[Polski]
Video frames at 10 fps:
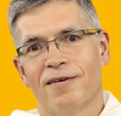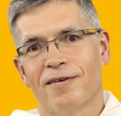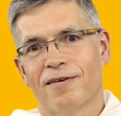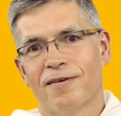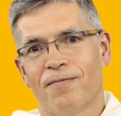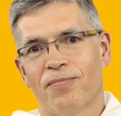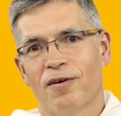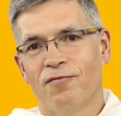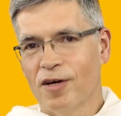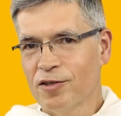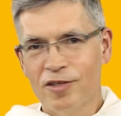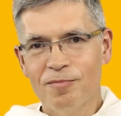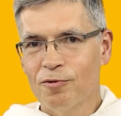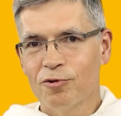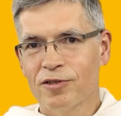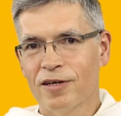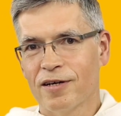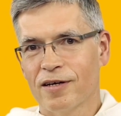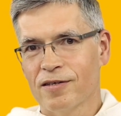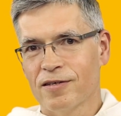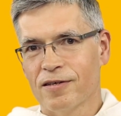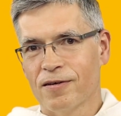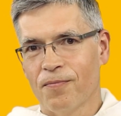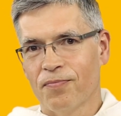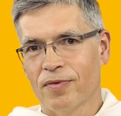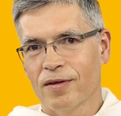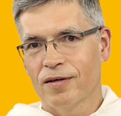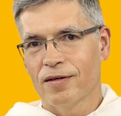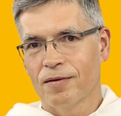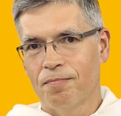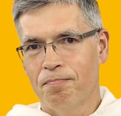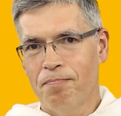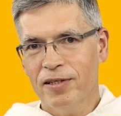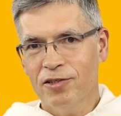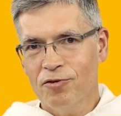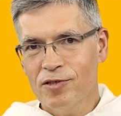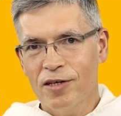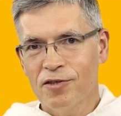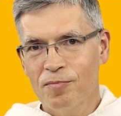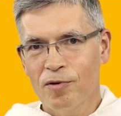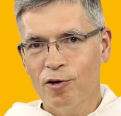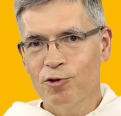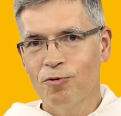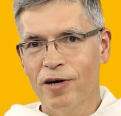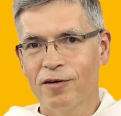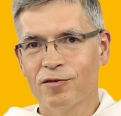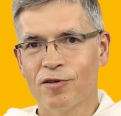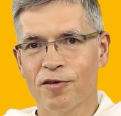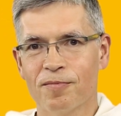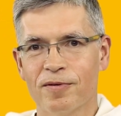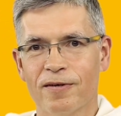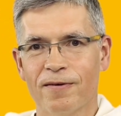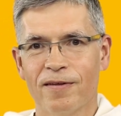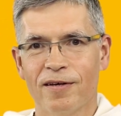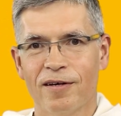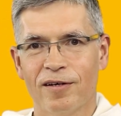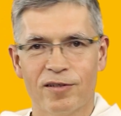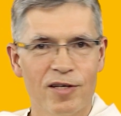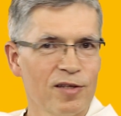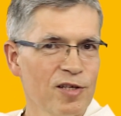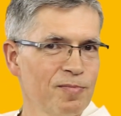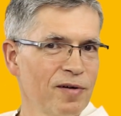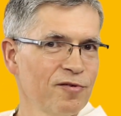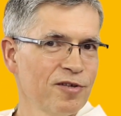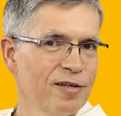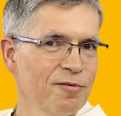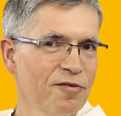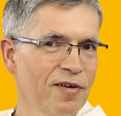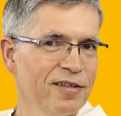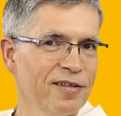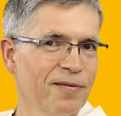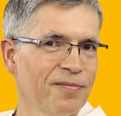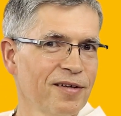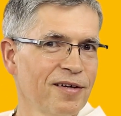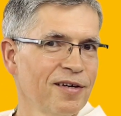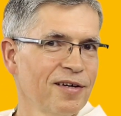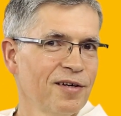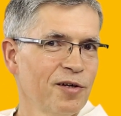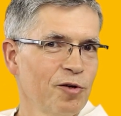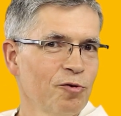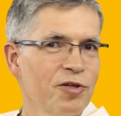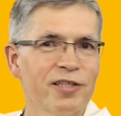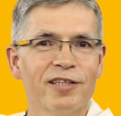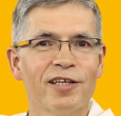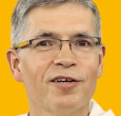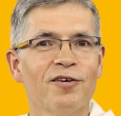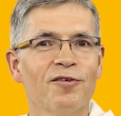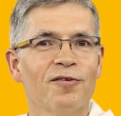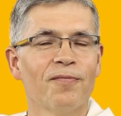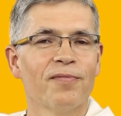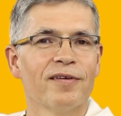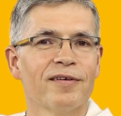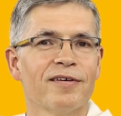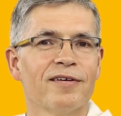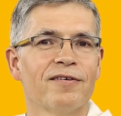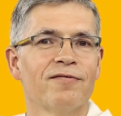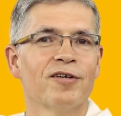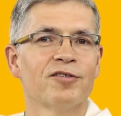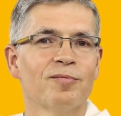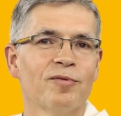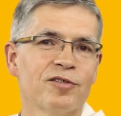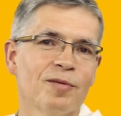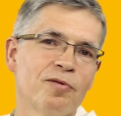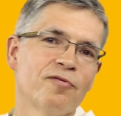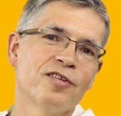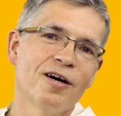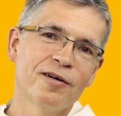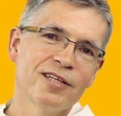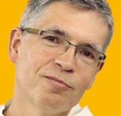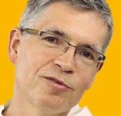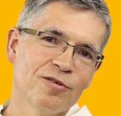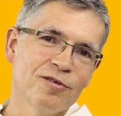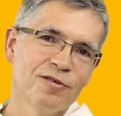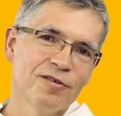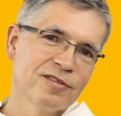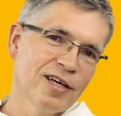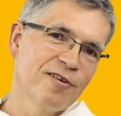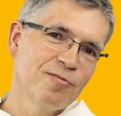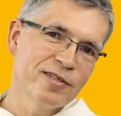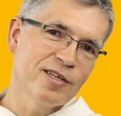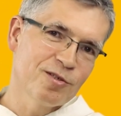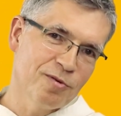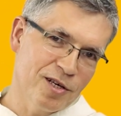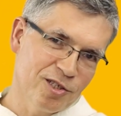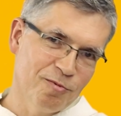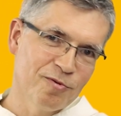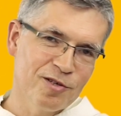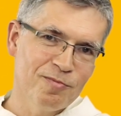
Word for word: e, Wierzymy już teraz, e, patrząc na Ciebie i słuchając Ciebie, że jesteś zbawicielem świata. Już nie dlatego wierzymy, że powiedziała nam to ta kobieta, z która z Tobą